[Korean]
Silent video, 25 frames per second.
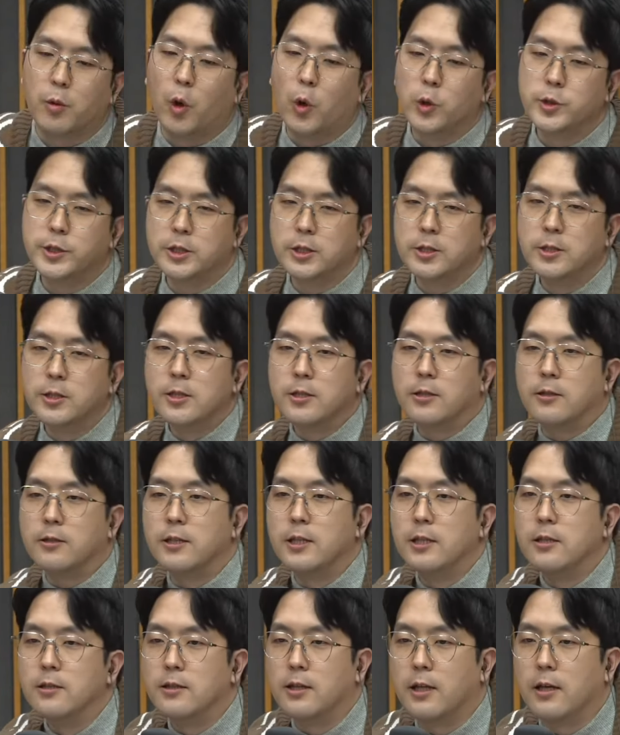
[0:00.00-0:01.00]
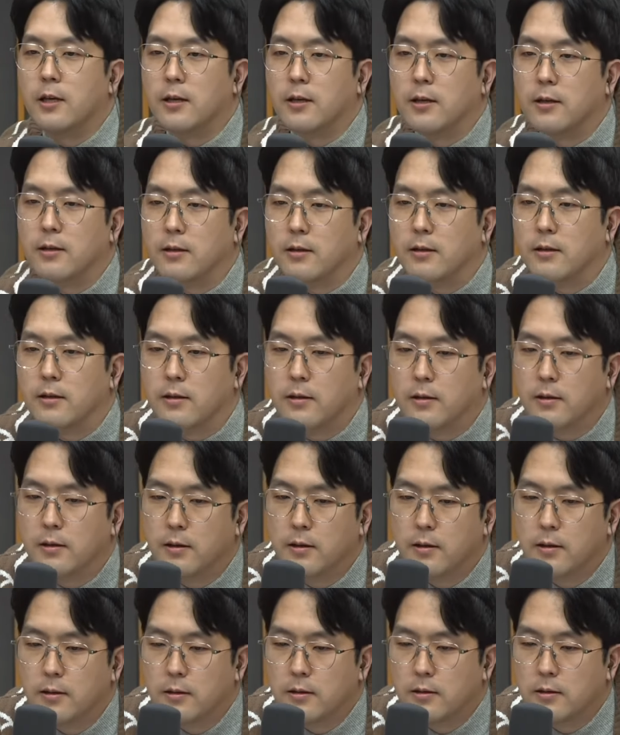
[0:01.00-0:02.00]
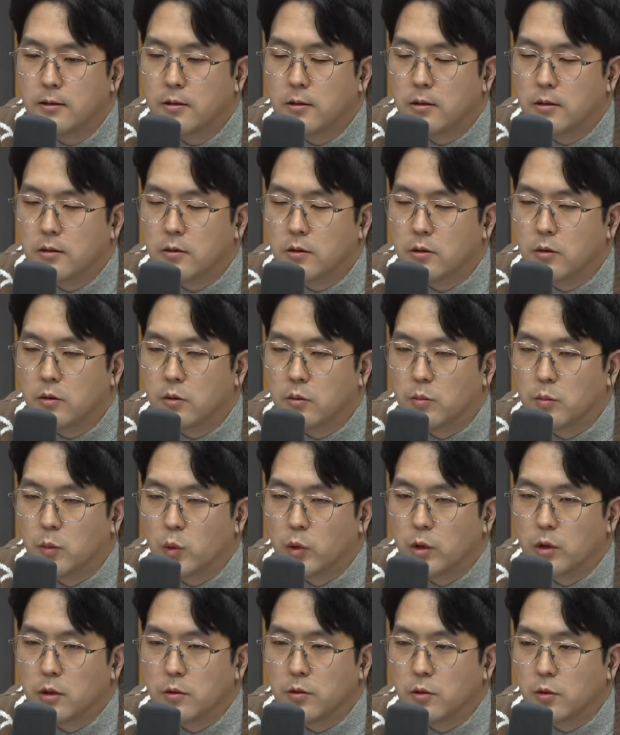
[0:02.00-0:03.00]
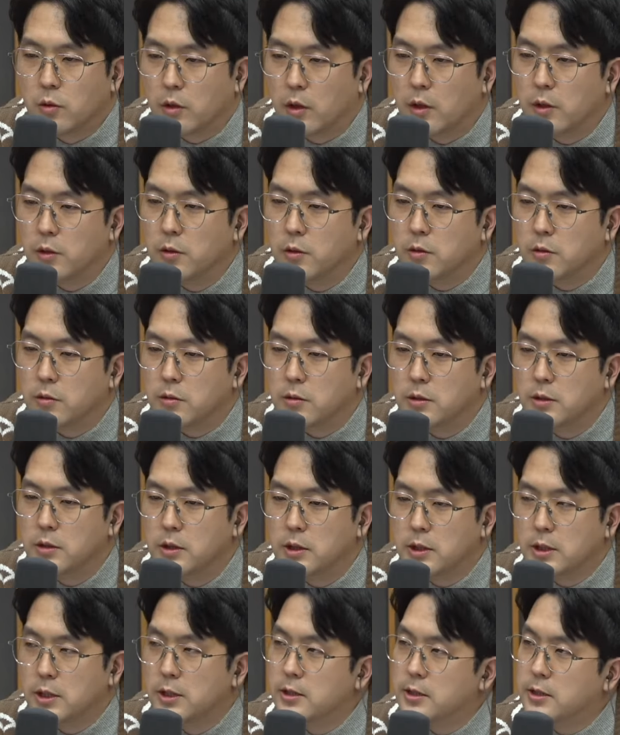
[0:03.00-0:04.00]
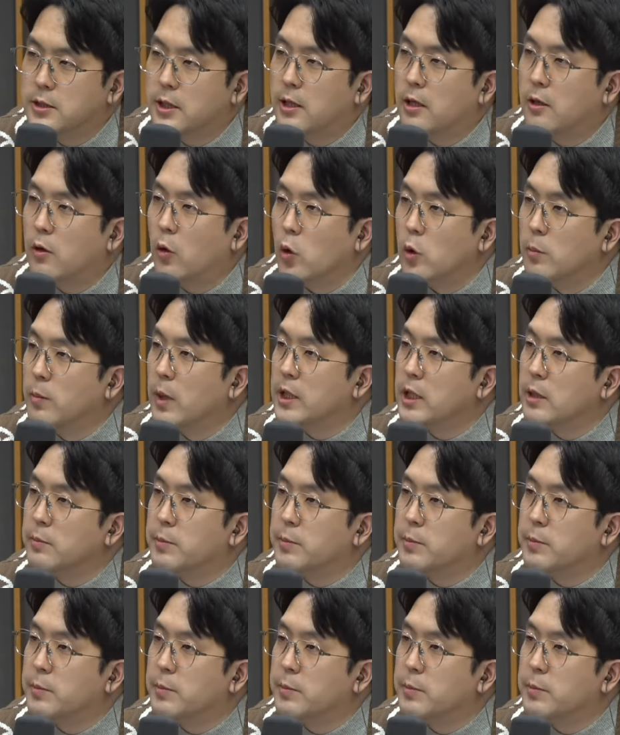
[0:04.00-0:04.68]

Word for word: 어진을 그릴 때 어, 뭐라 그럴까요? 실제랑 얼마나